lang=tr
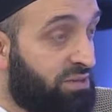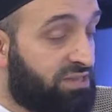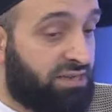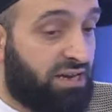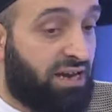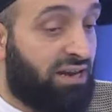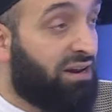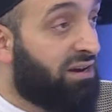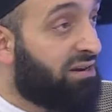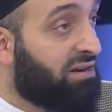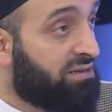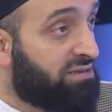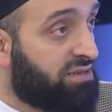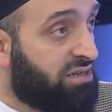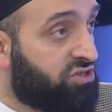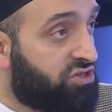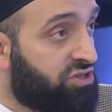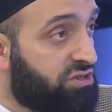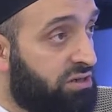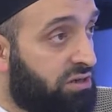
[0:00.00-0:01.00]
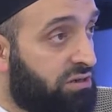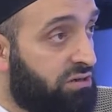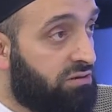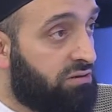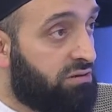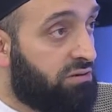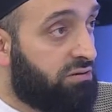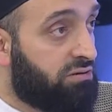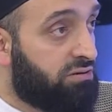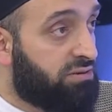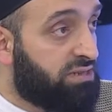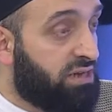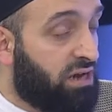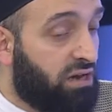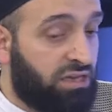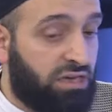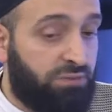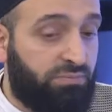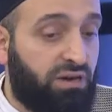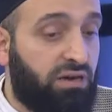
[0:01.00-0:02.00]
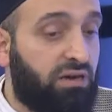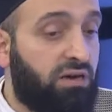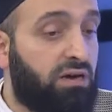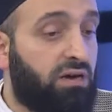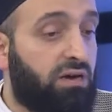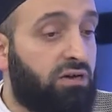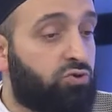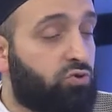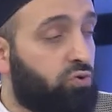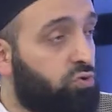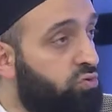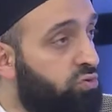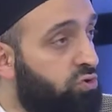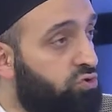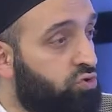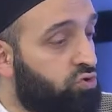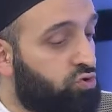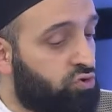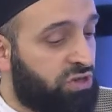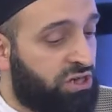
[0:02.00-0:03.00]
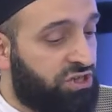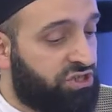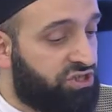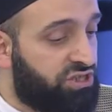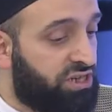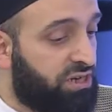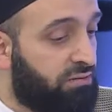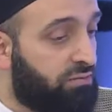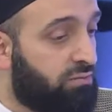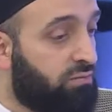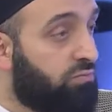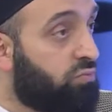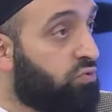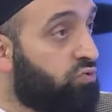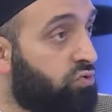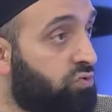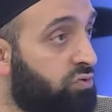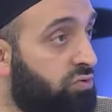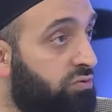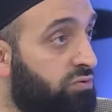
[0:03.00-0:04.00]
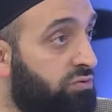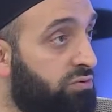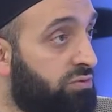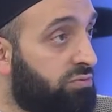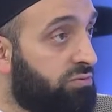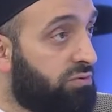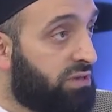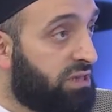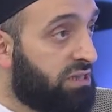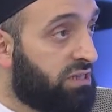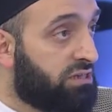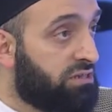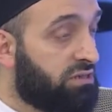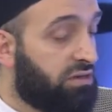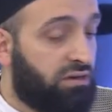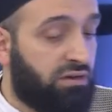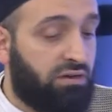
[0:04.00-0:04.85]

helal kazanç sağlayıp çoluğuna çocuğuna eşine bunu nedir?